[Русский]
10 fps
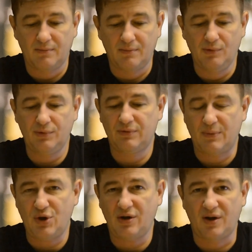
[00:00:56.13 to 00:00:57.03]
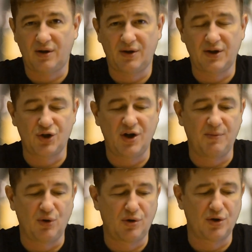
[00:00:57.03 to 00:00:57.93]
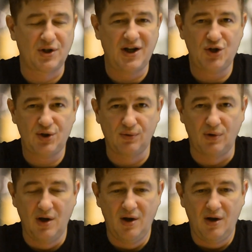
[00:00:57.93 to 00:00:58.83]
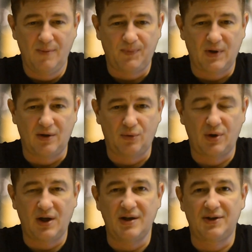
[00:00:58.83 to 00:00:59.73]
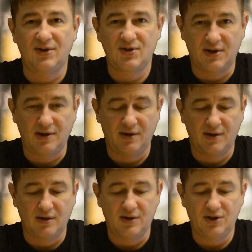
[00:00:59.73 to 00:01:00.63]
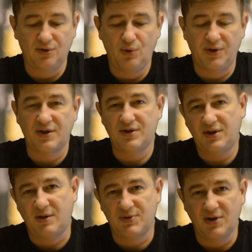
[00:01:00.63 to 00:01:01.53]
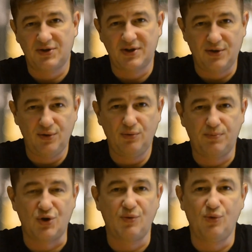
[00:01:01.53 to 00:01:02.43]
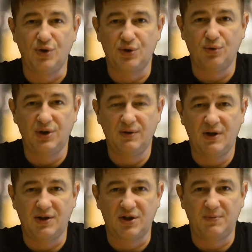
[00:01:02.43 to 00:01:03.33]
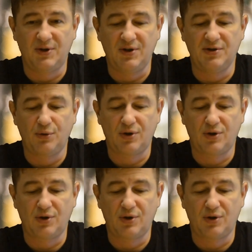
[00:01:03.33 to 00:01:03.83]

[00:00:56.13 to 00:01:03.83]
Ну, вот вообще, к отношению моего к кросс-качеству, оно крайне отрицательное. Где-то год назад я писал статью, почему не стоит доверять экспертизе